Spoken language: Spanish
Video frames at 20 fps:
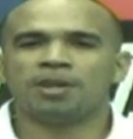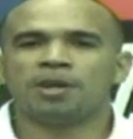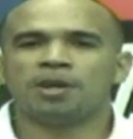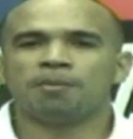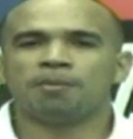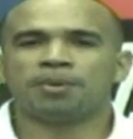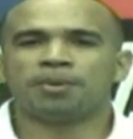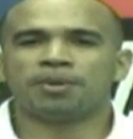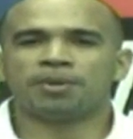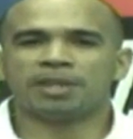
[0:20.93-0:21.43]

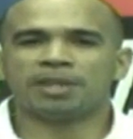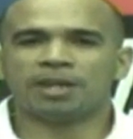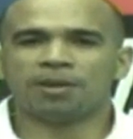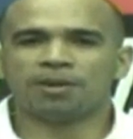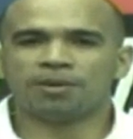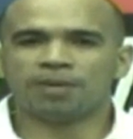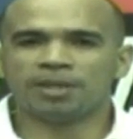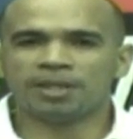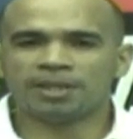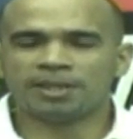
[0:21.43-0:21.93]

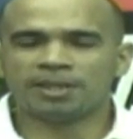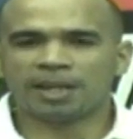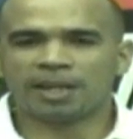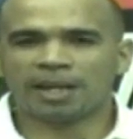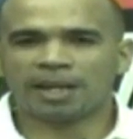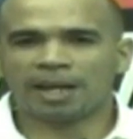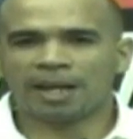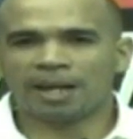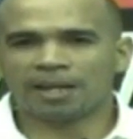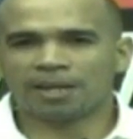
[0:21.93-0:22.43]
protagonistas,
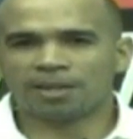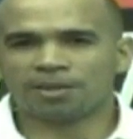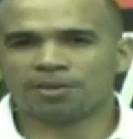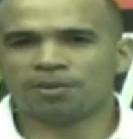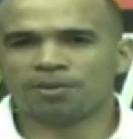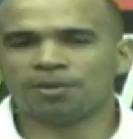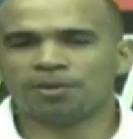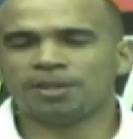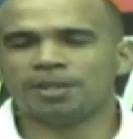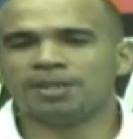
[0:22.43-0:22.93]

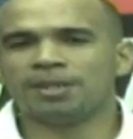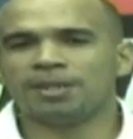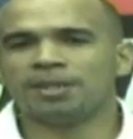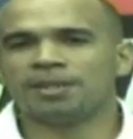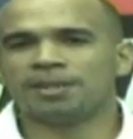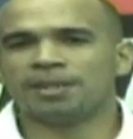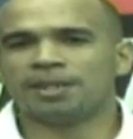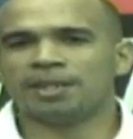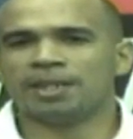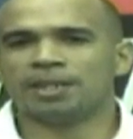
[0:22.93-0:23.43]
actores
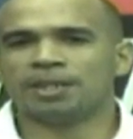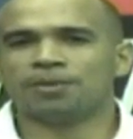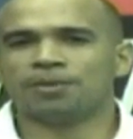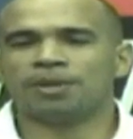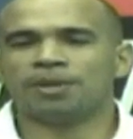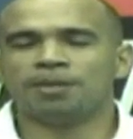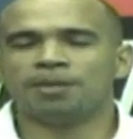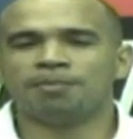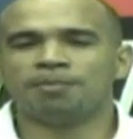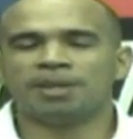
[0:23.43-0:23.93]

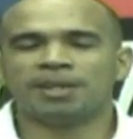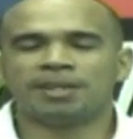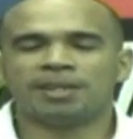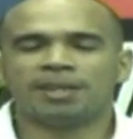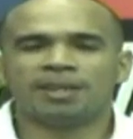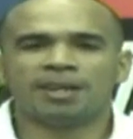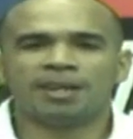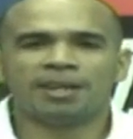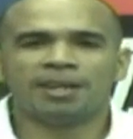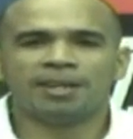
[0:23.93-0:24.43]
intelectuales y
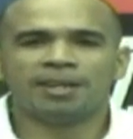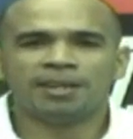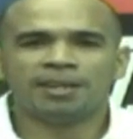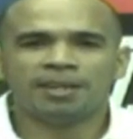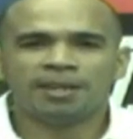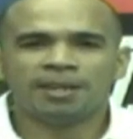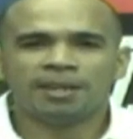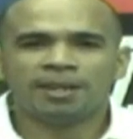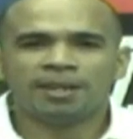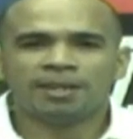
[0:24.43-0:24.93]
materiales
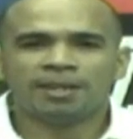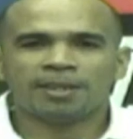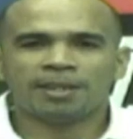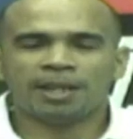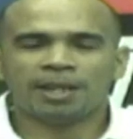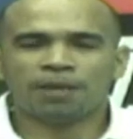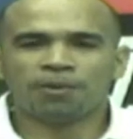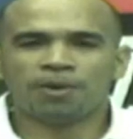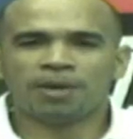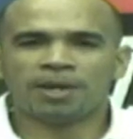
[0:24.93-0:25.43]
de
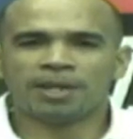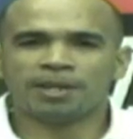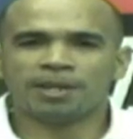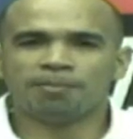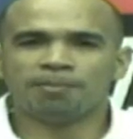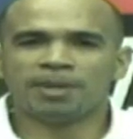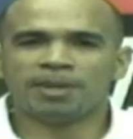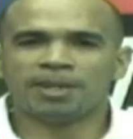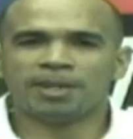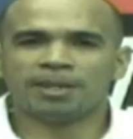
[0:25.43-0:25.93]
las
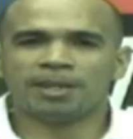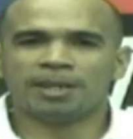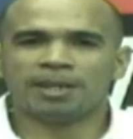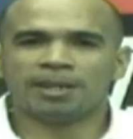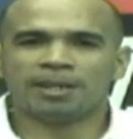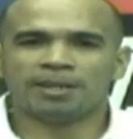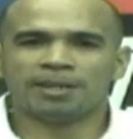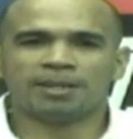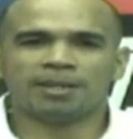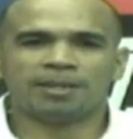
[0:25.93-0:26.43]
guarimbas, de
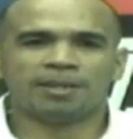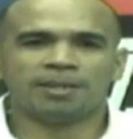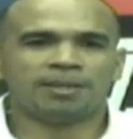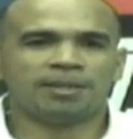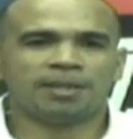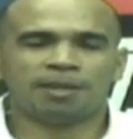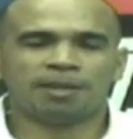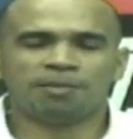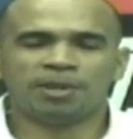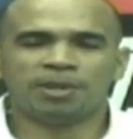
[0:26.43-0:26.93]
la, del,
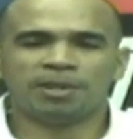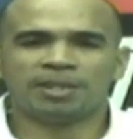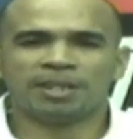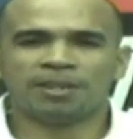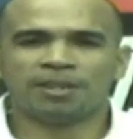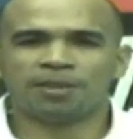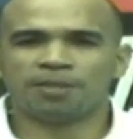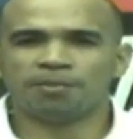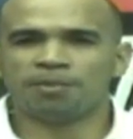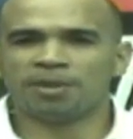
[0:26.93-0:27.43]
digamos, el
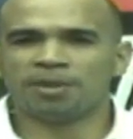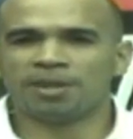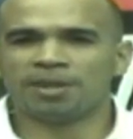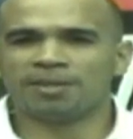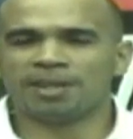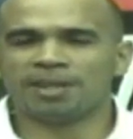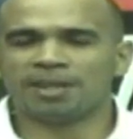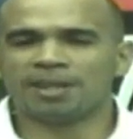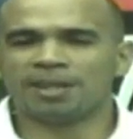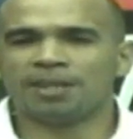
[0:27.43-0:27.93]
terrorismo que
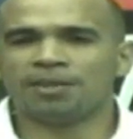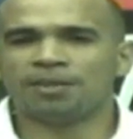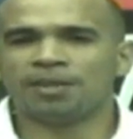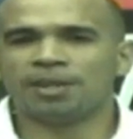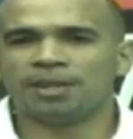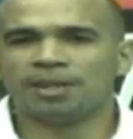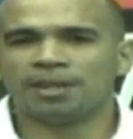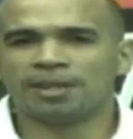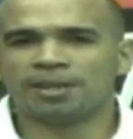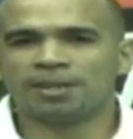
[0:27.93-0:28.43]
se ha creado
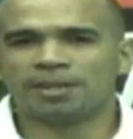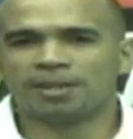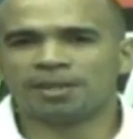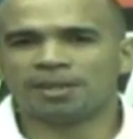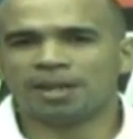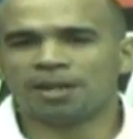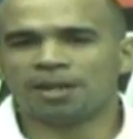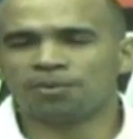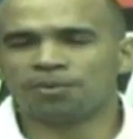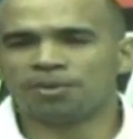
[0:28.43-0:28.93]
en,
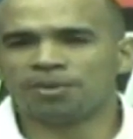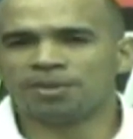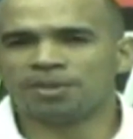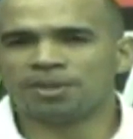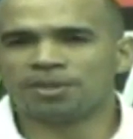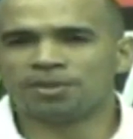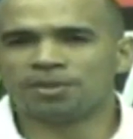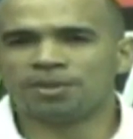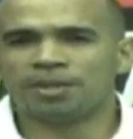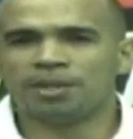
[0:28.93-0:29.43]
algunos
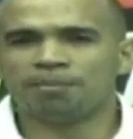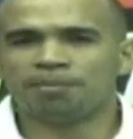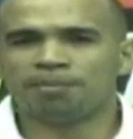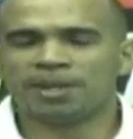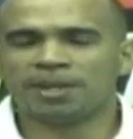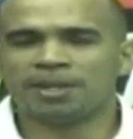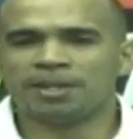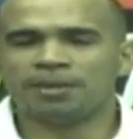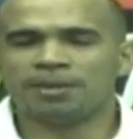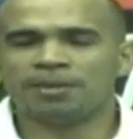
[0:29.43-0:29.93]
sectores del
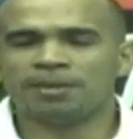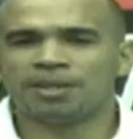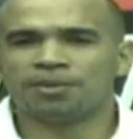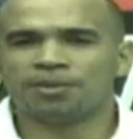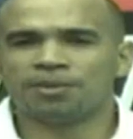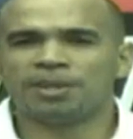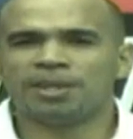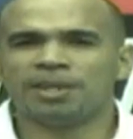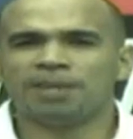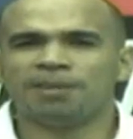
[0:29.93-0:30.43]
país de
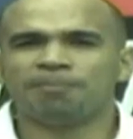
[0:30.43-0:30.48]
Venezuela.